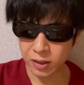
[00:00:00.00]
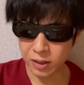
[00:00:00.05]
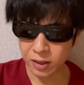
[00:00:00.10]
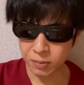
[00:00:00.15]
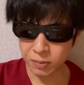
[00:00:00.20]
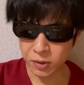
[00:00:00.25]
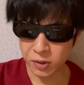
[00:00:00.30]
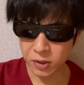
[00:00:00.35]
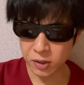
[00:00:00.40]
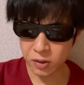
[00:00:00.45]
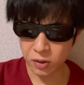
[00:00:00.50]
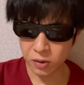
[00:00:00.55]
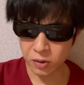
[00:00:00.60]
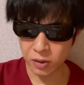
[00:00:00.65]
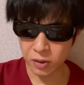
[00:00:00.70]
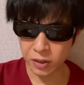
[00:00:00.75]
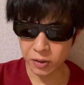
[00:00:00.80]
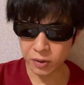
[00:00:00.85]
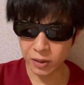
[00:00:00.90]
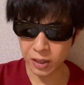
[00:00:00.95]
むっつの
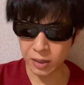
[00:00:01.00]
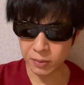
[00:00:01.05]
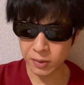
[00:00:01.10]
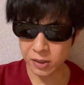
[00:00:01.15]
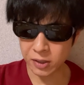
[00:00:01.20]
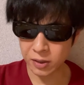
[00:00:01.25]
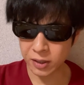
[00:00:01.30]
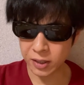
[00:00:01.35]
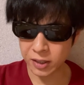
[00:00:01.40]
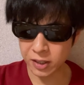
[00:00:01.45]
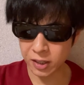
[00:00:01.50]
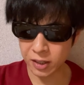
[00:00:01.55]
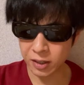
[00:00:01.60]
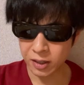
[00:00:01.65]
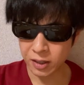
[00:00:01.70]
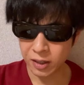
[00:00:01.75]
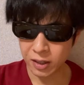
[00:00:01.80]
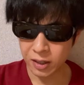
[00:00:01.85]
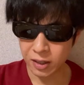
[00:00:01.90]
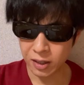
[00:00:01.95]
理由があります。いち、
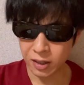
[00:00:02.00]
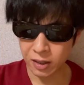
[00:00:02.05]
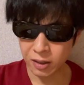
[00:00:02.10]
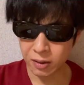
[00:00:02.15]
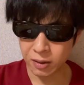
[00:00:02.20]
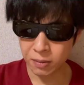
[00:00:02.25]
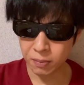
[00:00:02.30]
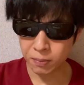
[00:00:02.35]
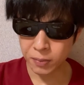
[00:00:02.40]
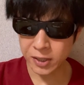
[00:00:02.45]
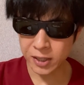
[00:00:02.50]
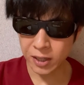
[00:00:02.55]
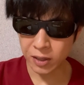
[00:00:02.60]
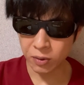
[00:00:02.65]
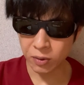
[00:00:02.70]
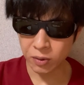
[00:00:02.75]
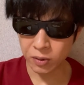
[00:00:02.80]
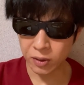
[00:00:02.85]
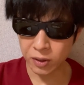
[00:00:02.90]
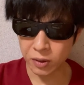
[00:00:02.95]
えー、ビザ
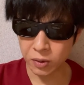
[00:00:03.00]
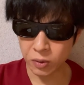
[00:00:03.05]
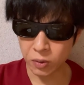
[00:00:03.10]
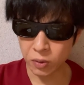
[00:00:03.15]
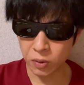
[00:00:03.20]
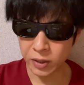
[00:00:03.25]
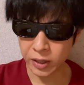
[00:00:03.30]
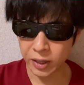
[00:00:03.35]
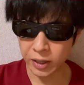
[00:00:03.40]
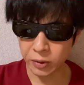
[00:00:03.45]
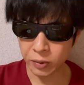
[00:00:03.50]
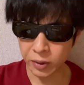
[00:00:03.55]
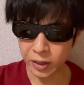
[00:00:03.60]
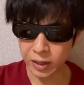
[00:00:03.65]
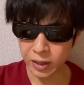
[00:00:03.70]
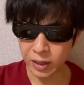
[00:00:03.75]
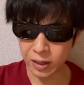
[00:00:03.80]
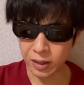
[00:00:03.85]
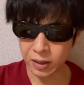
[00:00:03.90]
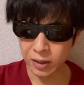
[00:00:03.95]
の有効期限よねん
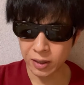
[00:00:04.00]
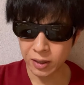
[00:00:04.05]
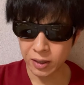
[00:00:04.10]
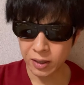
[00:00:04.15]
かん。